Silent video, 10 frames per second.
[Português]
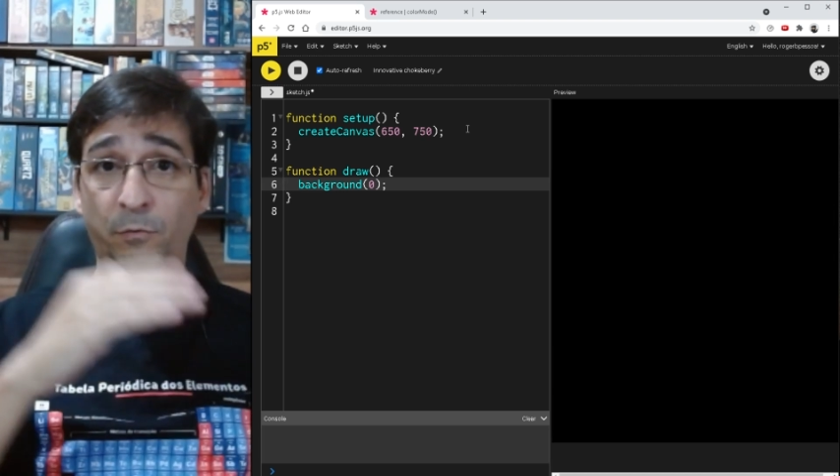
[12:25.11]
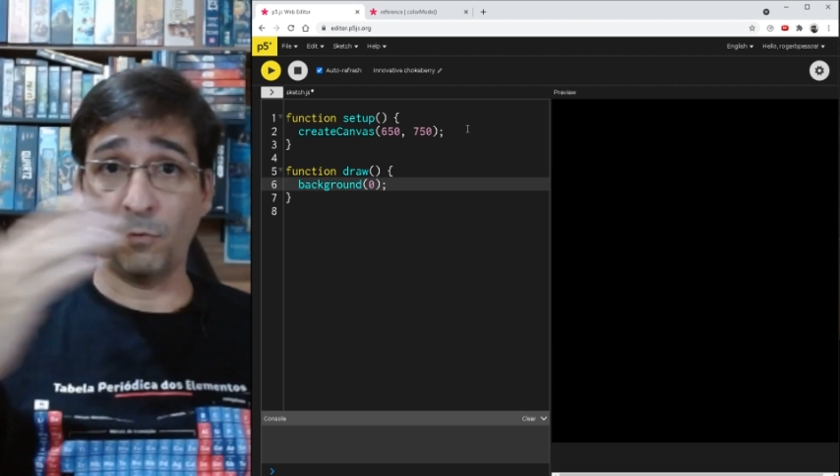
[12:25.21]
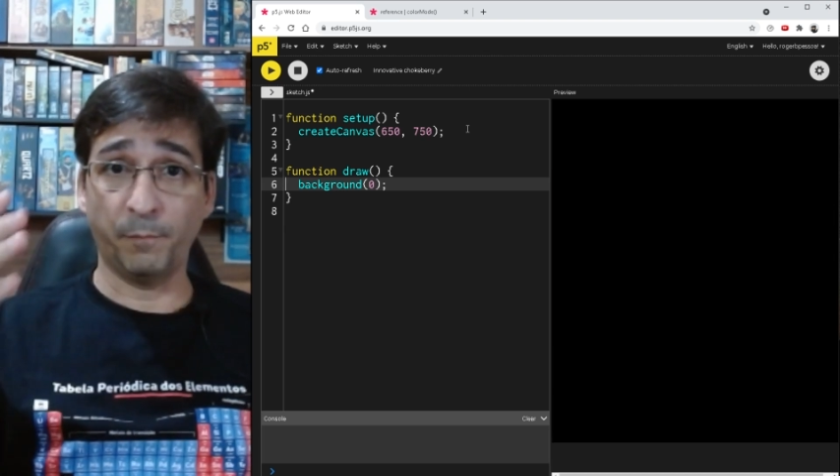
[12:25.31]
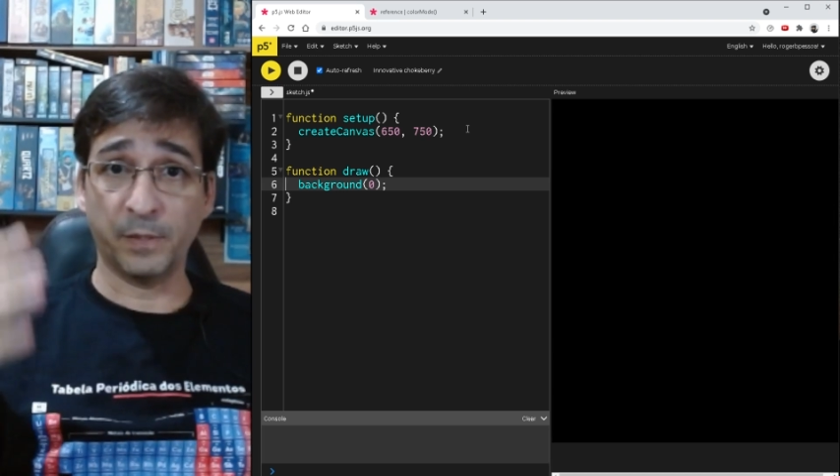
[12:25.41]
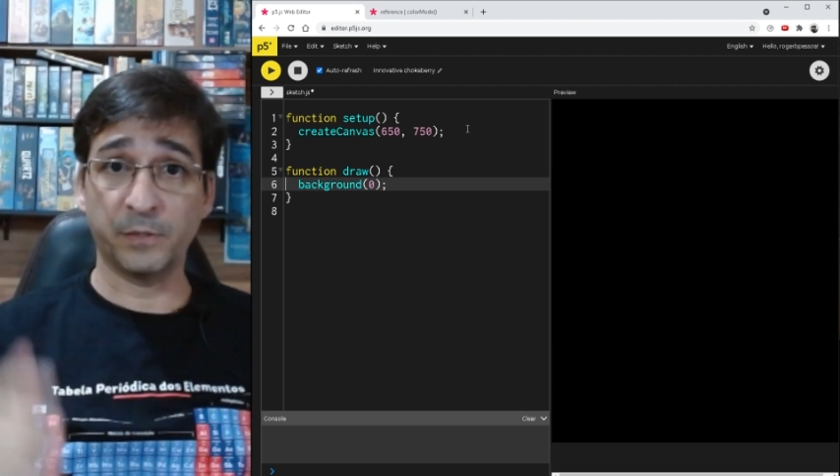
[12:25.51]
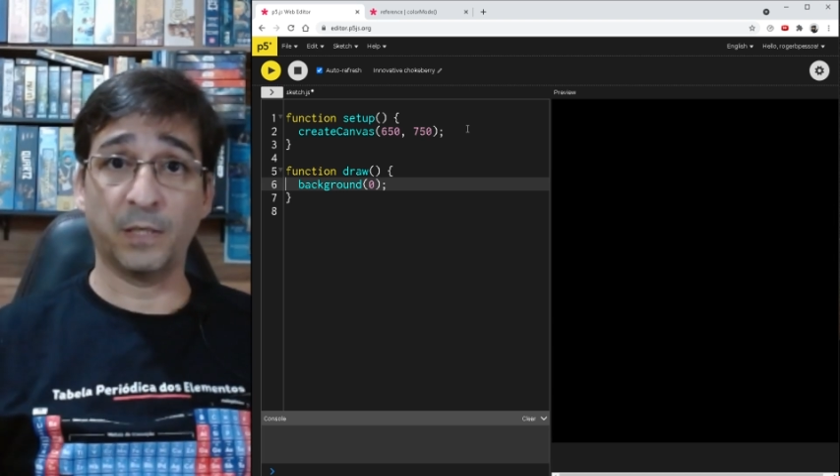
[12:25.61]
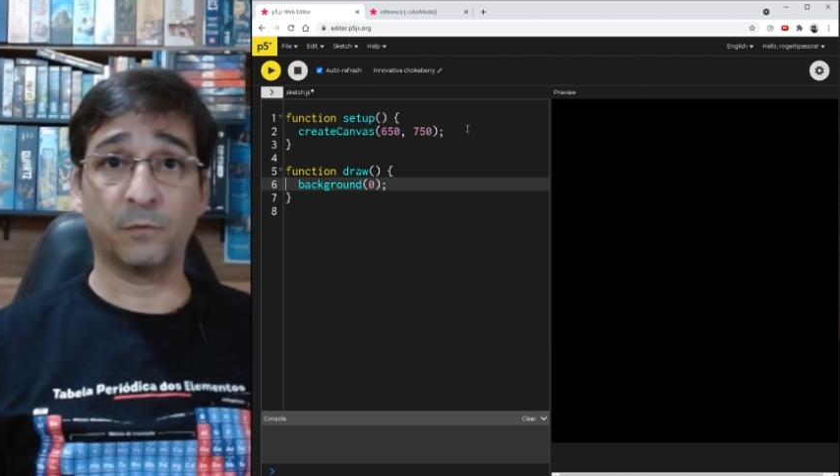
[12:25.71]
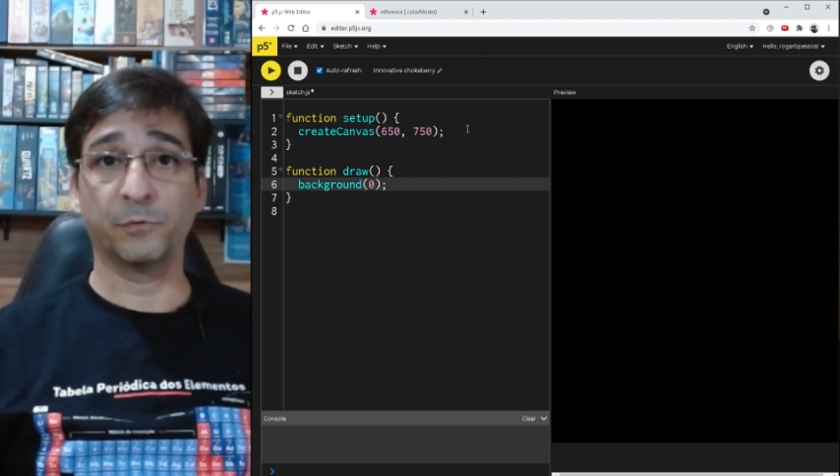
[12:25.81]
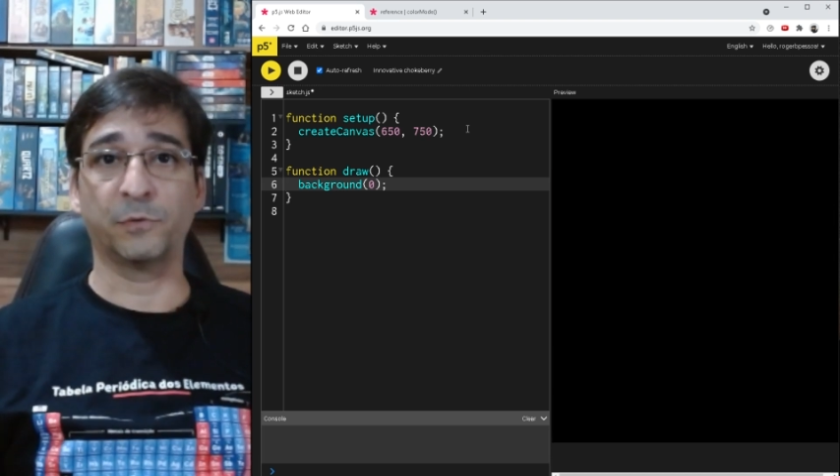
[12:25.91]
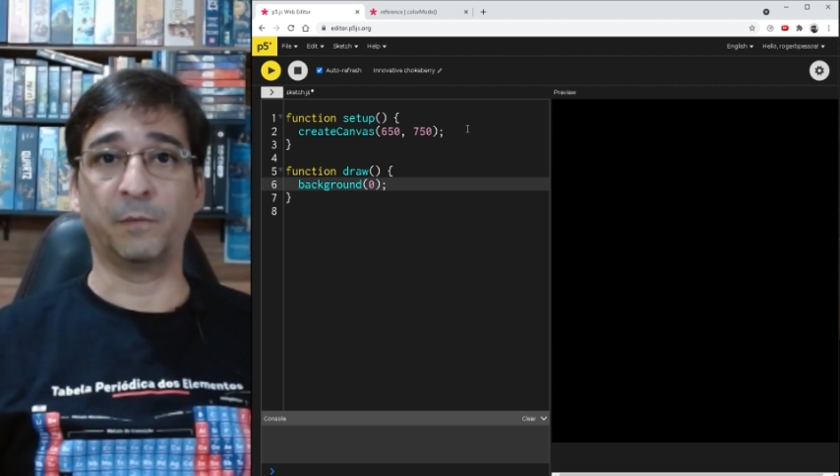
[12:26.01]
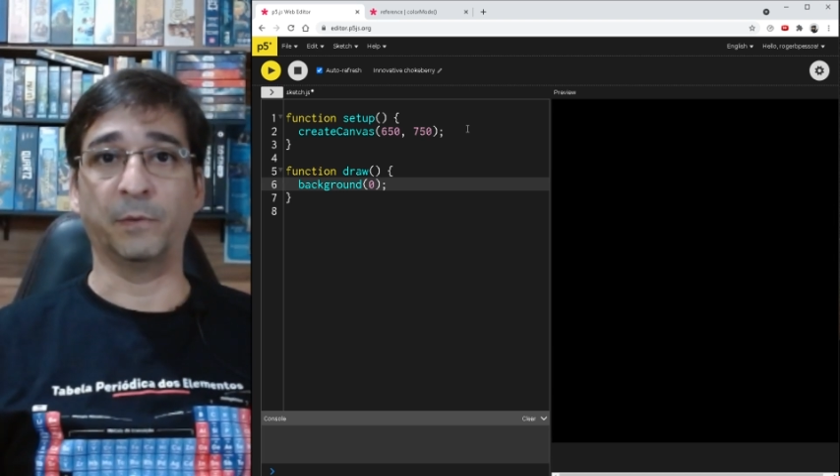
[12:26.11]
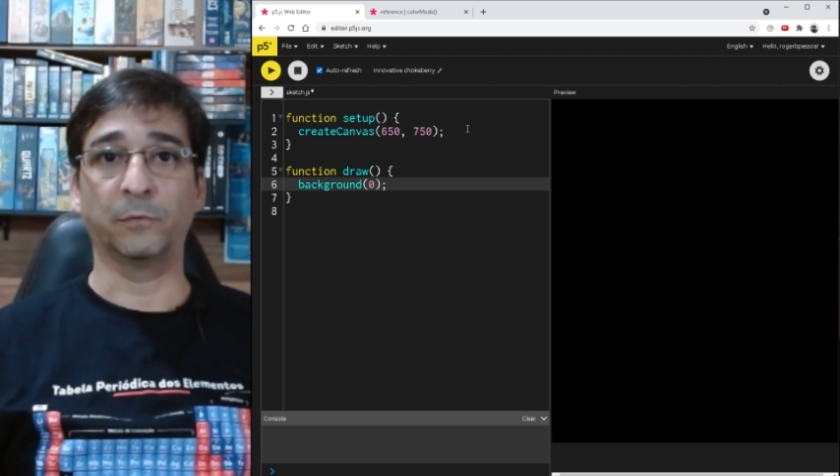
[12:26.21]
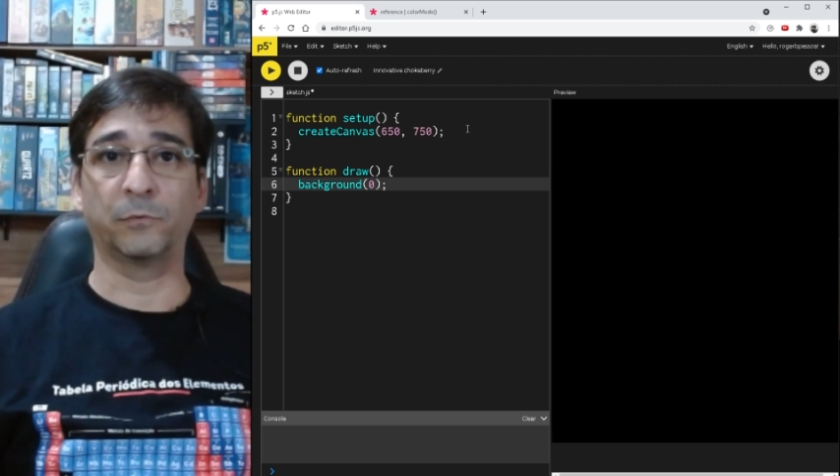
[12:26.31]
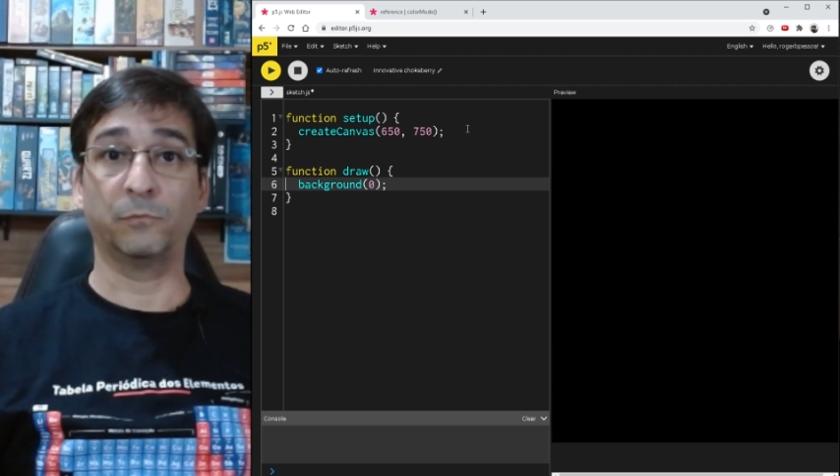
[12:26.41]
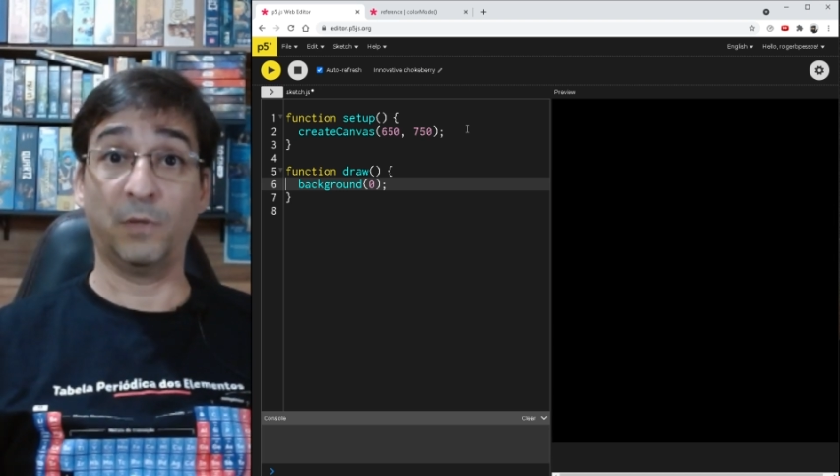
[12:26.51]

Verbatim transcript: compartilhar com seus amigos.